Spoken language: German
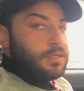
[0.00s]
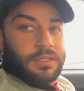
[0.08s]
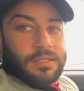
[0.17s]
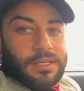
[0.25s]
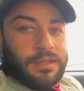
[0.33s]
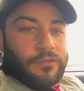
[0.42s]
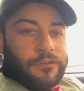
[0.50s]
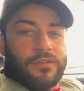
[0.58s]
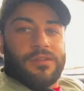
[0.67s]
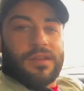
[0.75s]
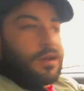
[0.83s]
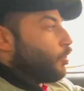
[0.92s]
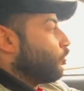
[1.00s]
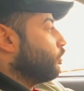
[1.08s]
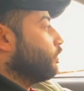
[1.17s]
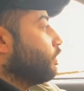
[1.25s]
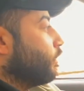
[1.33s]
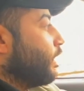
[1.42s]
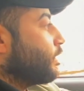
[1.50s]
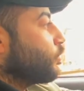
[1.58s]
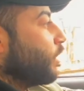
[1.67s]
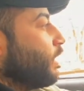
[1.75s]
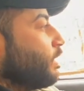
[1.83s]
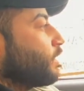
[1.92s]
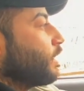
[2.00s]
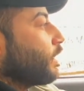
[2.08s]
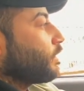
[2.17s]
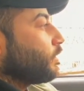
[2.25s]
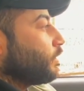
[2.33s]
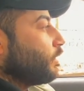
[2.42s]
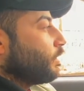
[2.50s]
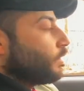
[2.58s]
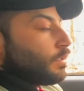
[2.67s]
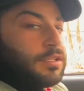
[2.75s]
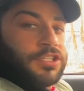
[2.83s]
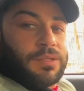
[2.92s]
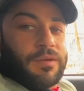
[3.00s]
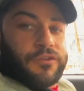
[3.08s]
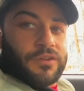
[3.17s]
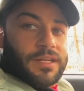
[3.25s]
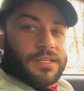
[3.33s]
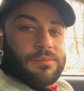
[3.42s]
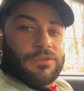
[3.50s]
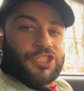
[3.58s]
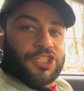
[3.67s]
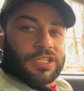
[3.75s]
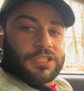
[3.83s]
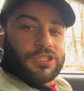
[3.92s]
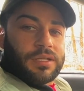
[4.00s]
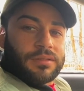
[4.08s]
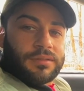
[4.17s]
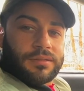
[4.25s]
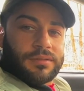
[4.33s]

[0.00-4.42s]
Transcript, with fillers: Die kiffen, die rauchen, jetzt sogar E-Zigarette. Stell dir mal vor, die hätten hier mit Shisha gestanden.